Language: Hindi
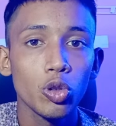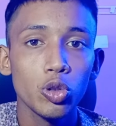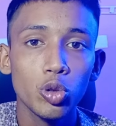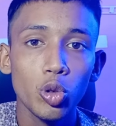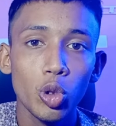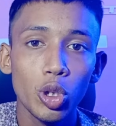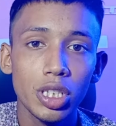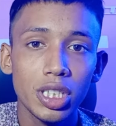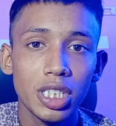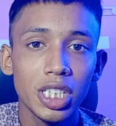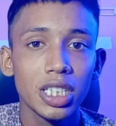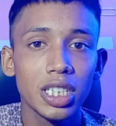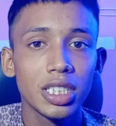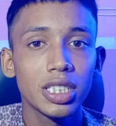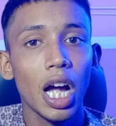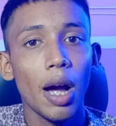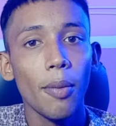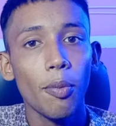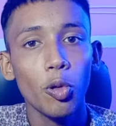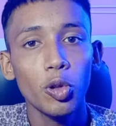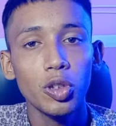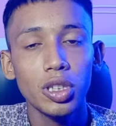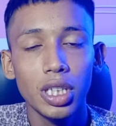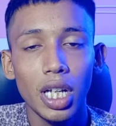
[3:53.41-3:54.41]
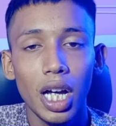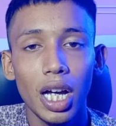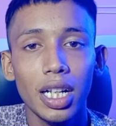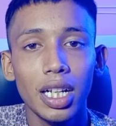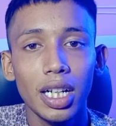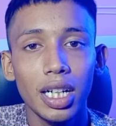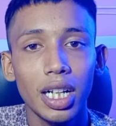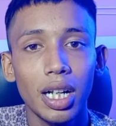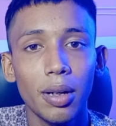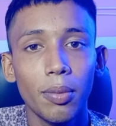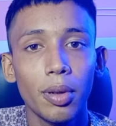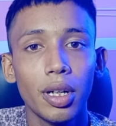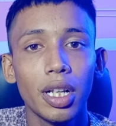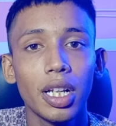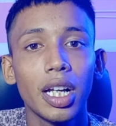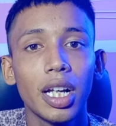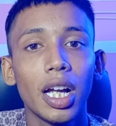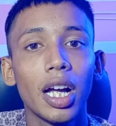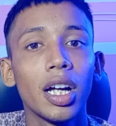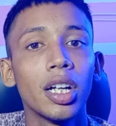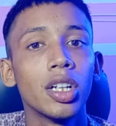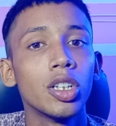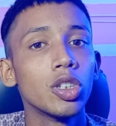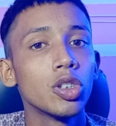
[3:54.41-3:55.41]
दोस्तों इस चीज़ का आपको ध्यान रखना
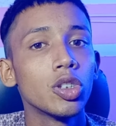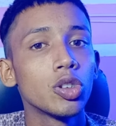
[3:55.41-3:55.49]
पड़ेगा